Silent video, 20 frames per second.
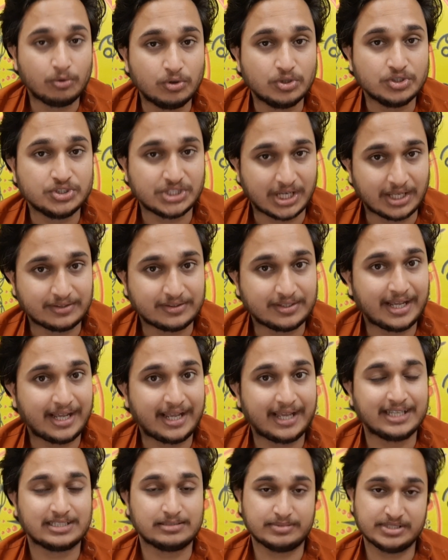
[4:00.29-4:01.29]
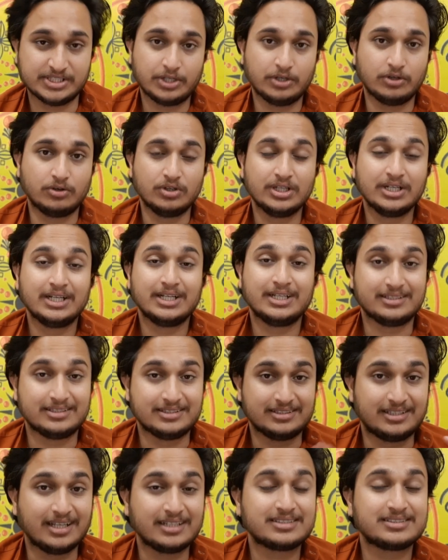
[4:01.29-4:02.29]
हो जाता है समझ रहे हो
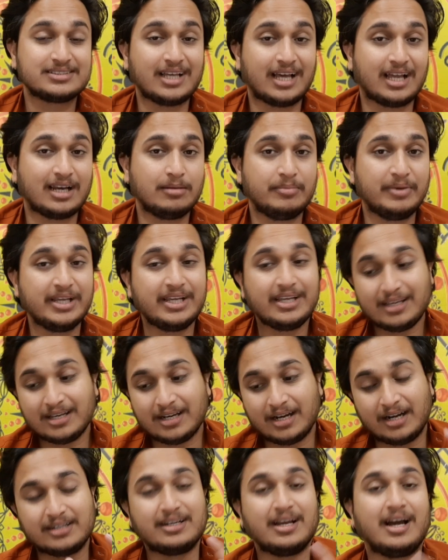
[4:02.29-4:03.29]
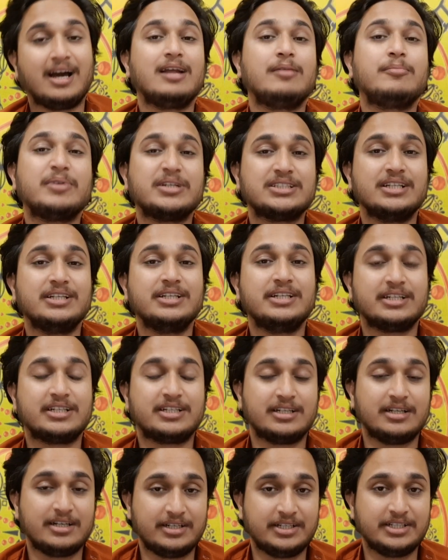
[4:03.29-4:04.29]
10 साल में 18 परसेंट
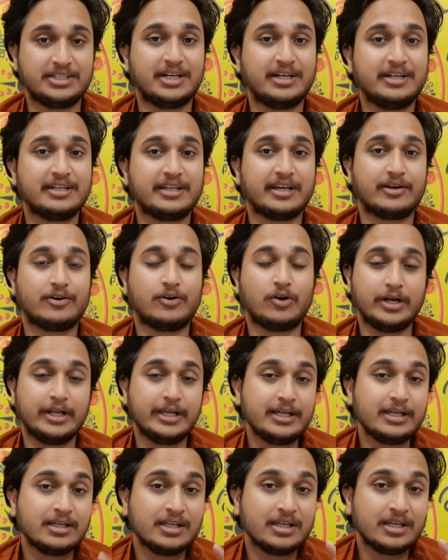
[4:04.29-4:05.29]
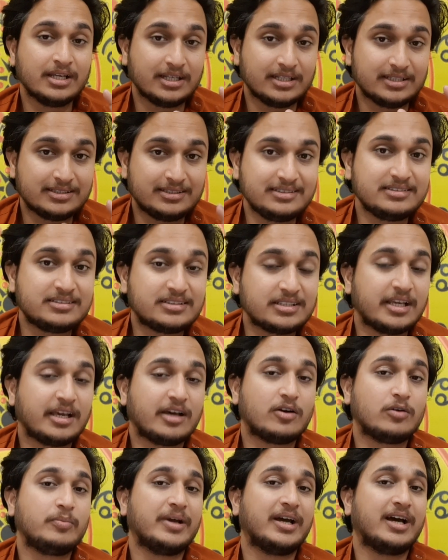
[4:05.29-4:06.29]
रिटर्न के अकॉर्डिंग तीस
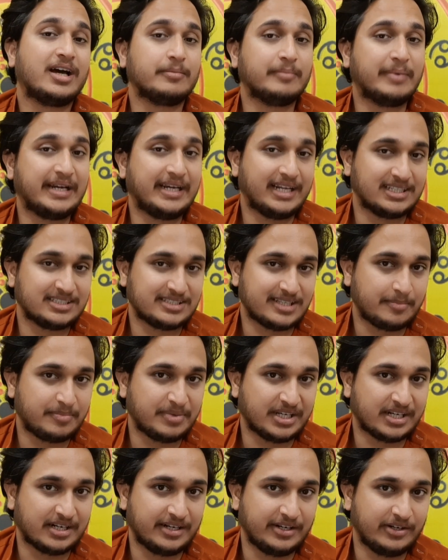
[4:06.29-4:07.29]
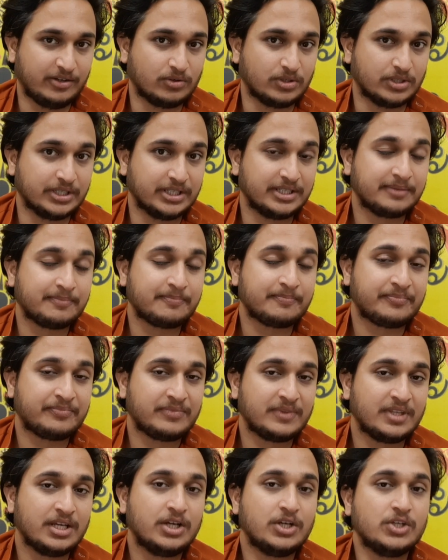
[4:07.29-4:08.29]
हजार रुपये हर महीने एस करनी होगी
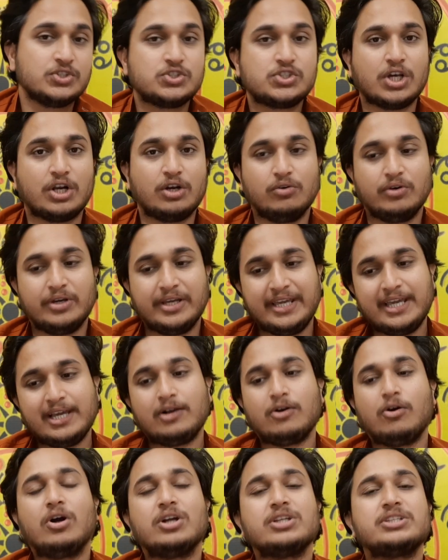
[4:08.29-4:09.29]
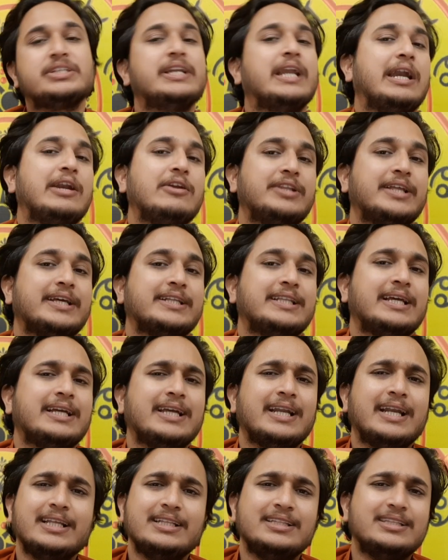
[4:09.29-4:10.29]
चलो एक और सीनरियो देखते हैं
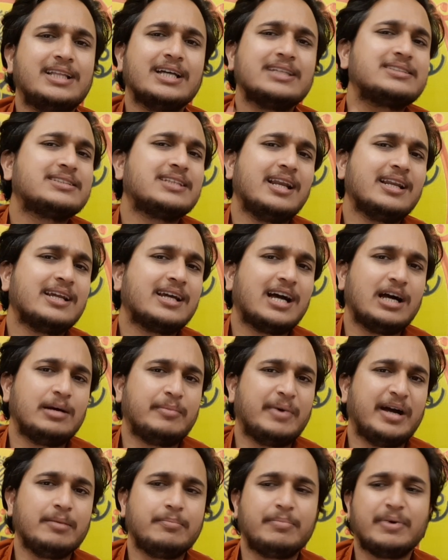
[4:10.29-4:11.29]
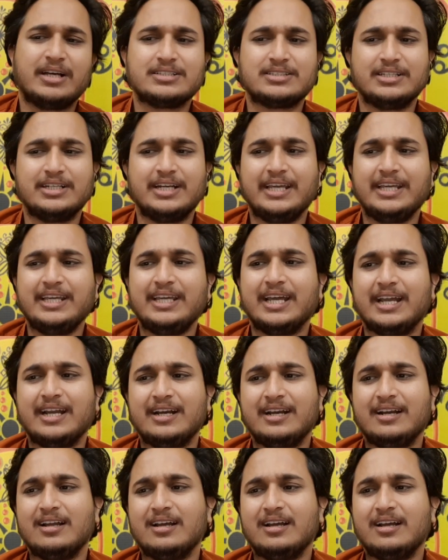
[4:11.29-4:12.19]
कि नहीं 10 साल का हमारे पास नहीं है